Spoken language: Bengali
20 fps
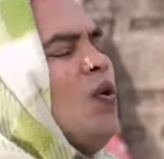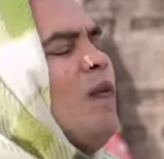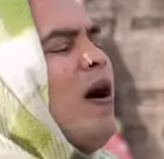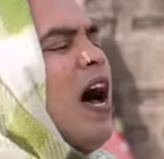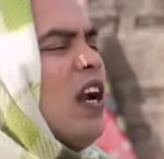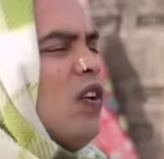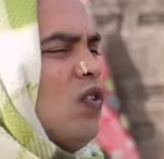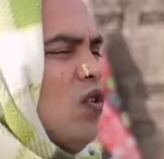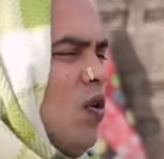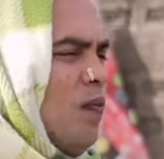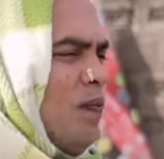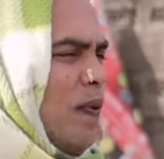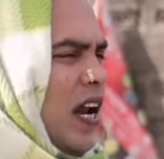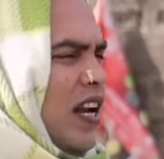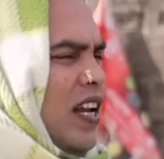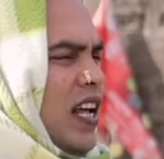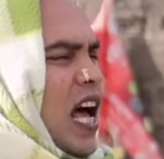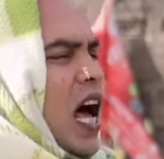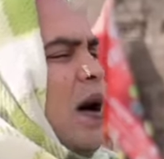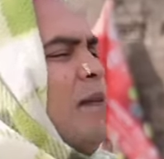তোমার কোম্পানি
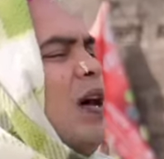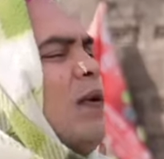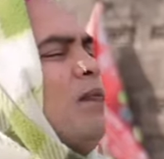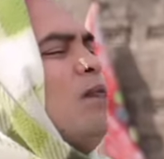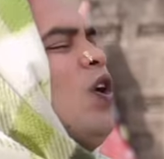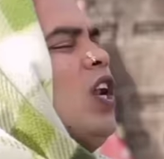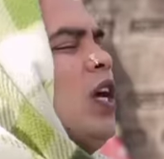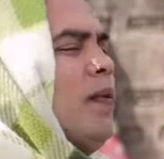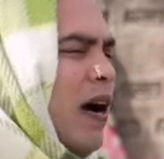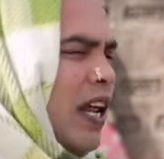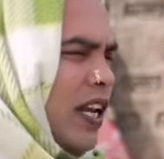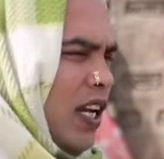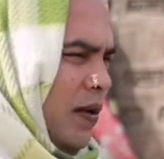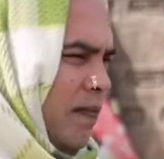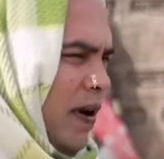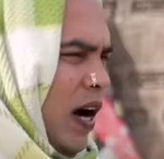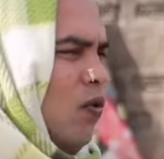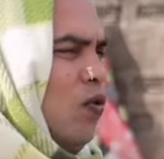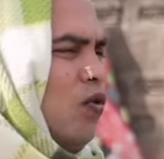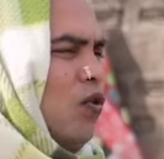আমার পরিবারেরই
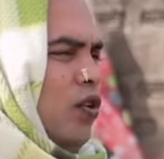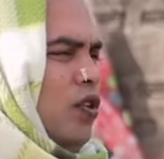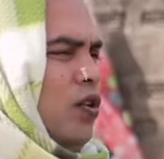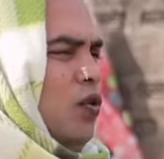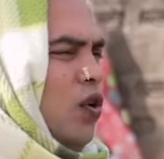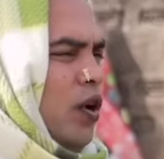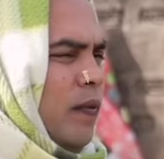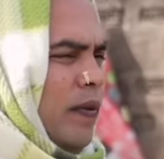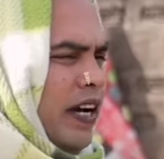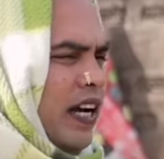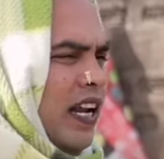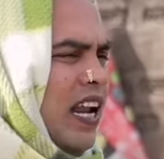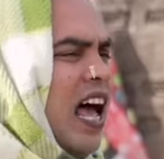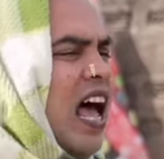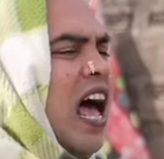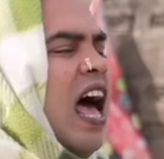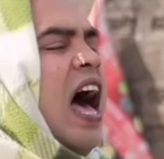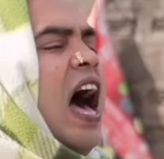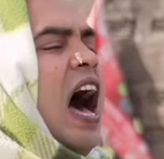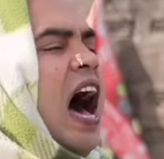বা উন্নতি করবে কেন
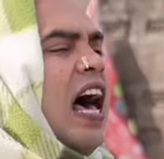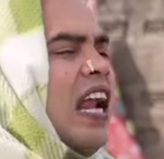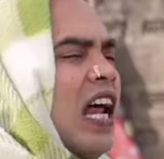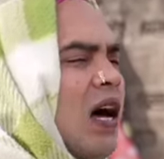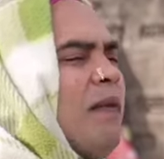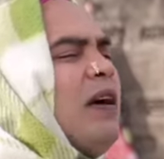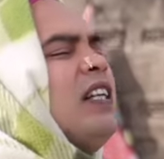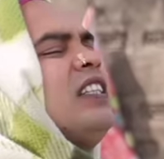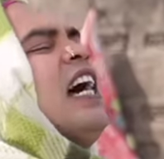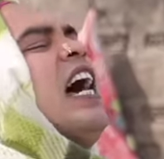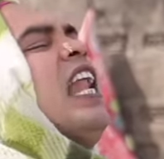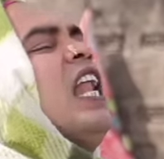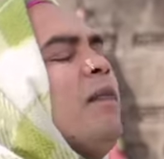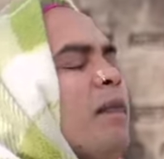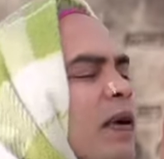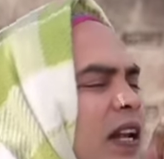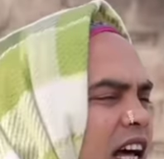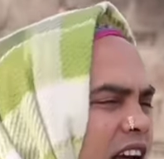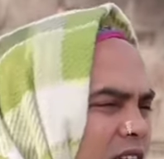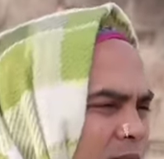আর আমার
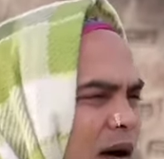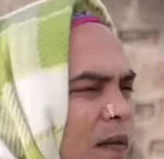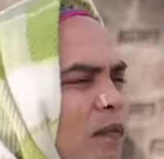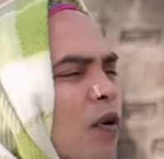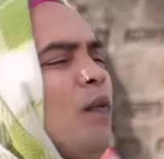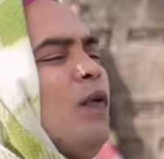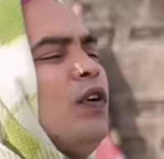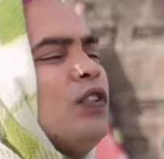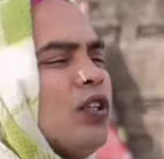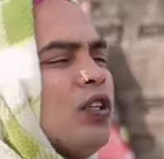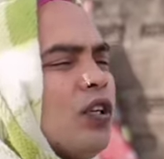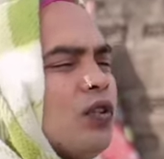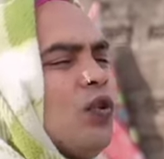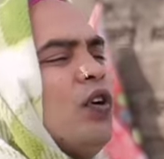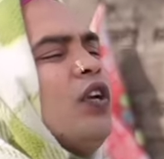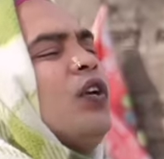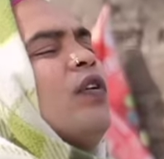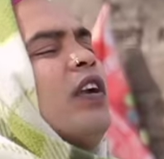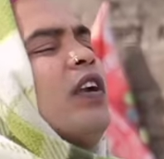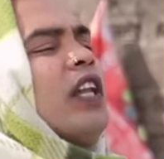ছালাপিলারই বা
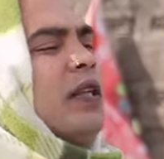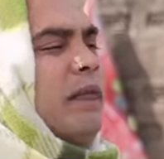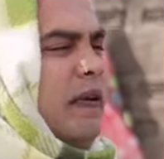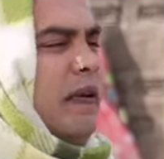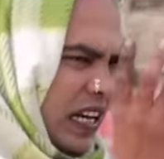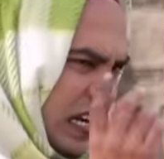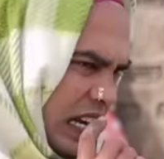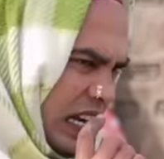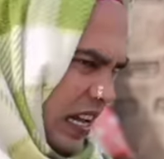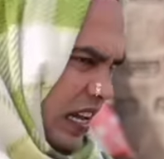ভবিষ্যৎ তৈরি করে দিবে